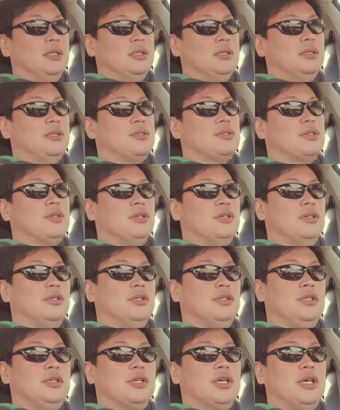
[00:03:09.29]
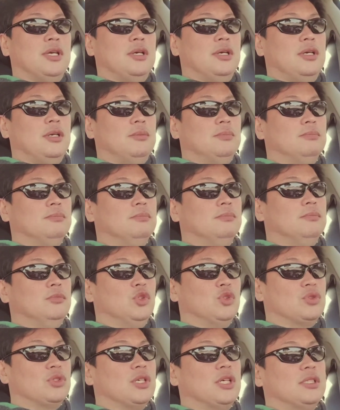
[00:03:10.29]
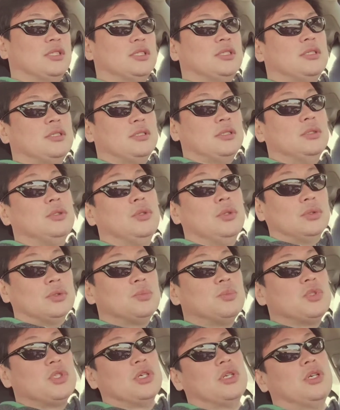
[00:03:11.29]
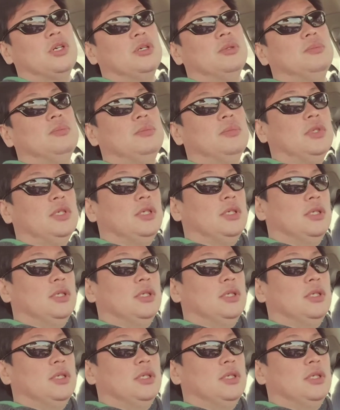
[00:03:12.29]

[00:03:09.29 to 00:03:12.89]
그래서 이렇게 음, 요즘 같 요즘처럼